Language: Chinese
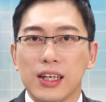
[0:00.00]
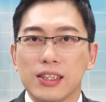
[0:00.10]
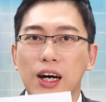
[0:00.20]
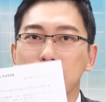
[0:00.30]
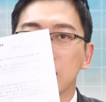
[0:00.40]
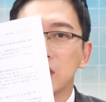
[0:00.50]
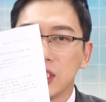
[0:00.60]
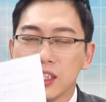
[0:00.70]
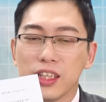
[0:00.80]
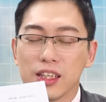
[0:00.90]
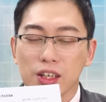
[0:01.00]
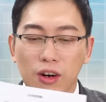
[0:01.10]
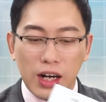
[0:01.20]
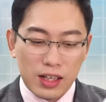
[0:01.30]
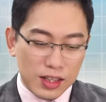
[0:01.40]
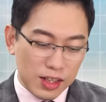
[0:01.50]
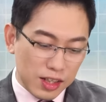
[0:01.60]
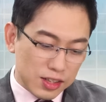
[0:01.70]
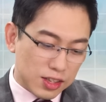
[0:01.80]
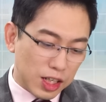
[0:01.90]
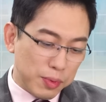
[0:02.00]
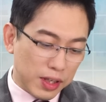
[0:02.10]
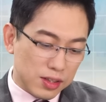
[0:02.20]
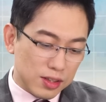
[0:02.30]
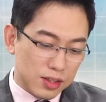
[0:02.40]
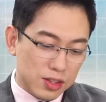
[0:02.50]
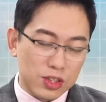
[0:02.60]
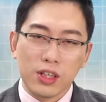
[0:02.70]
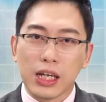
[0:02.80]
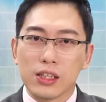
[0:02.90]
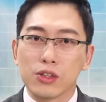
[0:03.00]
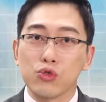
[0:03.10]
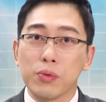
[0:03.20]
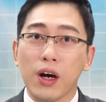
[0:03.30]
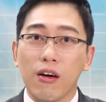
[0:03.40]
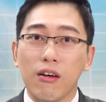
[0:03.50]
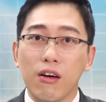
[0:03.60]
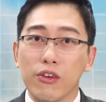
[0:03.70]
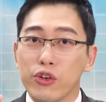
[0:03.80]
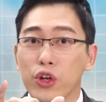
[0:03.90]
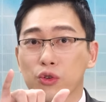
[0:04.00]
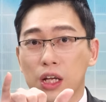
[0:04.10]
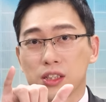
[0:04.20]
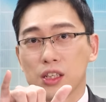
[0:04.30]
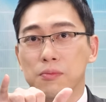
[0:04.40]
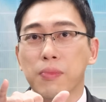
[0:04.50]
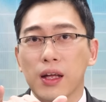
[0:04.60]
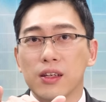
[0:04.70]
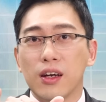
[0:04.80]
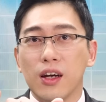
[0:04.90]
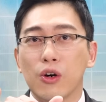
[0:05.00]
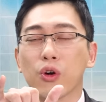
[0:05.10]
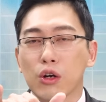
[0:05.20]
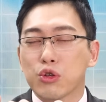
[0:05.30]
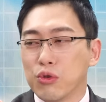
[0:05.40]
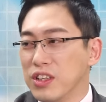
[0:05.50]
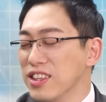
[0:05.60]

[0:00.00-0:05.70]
然后呢，今天的话，这里边十二档的股票，嗯，六档涨停板。我告诉你，